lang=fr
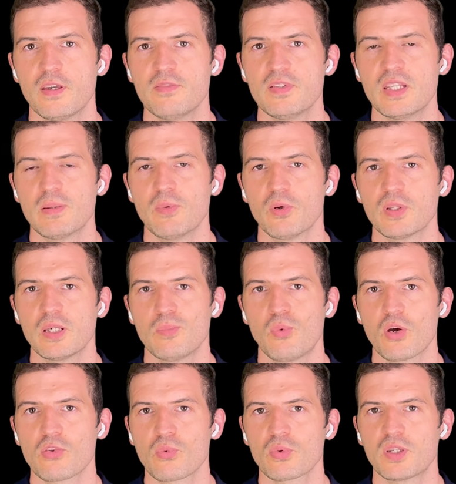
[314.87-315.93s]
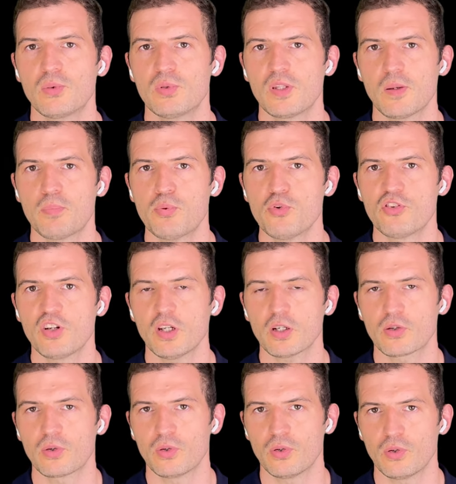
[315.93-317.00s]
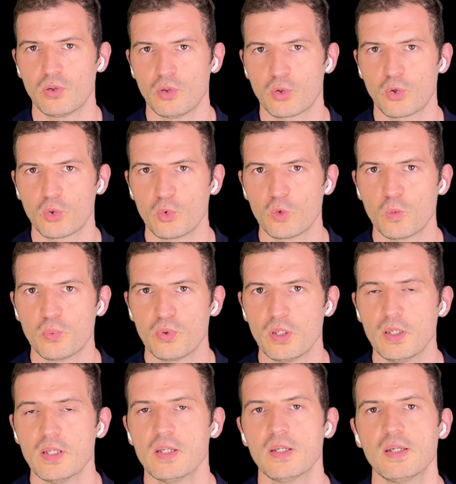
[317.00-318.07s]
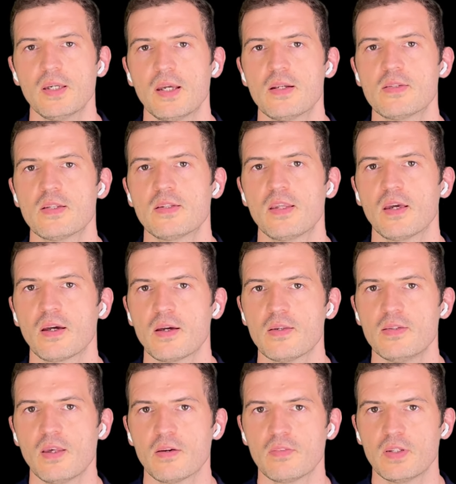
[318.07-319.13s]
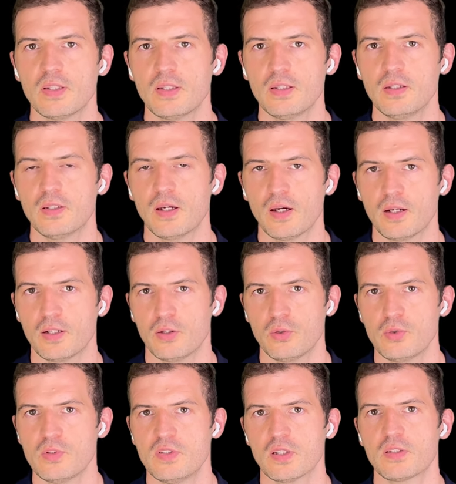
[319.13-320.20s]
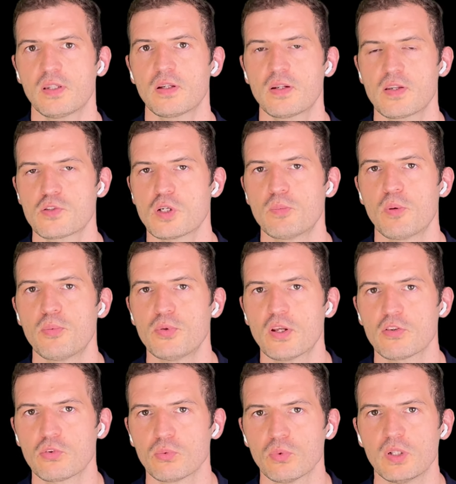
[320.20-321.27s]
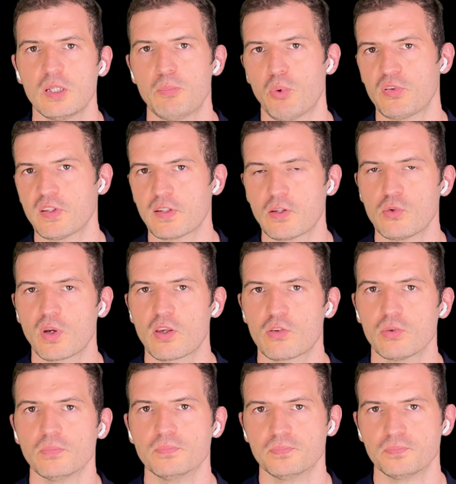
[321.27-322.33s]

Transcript: évidemment des boissons qui coûtaient plus cher que, l'eau du puits et elles étaient réservées à une certaine classe de la population et pour certaines occasions.